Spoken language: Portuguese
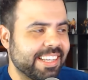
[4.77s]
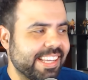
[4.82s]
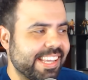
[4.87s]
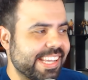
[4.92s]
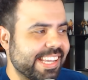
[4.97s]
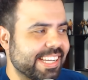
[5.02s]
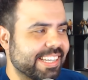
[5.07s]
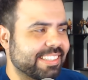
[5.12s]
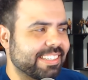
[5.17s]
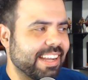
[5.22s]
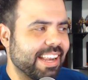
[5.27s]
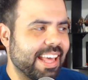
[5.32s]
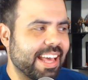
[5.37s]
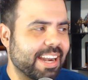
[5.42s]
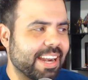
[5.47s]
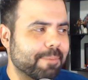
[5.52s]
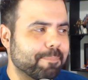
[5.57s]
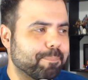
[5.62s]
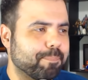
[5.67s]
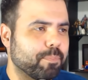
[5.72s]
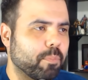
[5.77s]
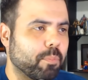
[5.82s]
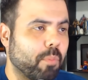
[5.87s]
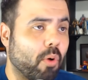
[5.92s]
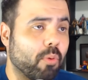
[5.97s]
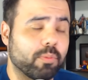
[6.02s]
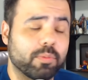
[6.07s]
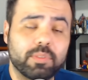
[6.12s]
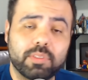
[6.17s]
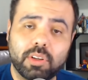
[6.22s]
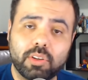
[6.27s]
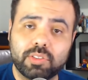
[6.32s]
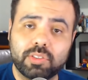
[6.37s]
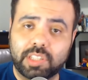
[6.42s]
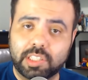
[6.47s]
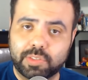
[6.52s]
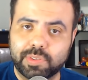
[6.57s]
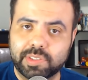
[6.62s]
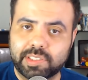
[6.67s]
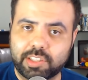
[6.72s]
E galera, bom, eu não
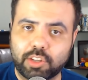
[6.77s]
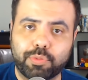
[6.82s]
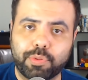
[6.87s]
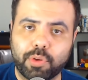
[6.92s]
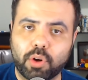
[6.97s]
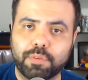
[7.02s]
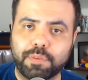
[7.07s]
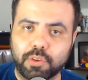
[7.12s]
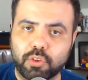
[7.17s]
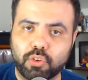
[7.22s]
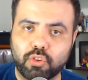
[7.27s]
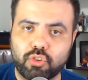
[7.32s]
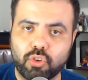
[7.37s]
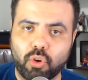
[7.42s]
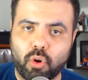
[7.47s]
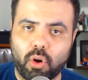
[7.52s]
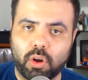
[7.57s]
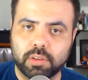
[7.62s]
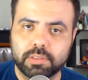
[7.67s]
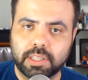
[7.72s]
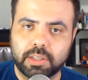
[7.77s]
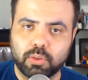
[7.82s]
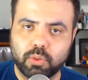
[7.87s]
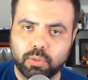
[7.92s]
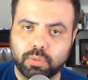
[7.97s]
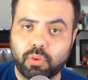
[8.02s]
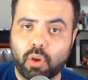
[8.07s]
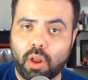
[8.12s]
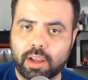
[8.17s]
sei se vocês viram o vídeo de ontem, o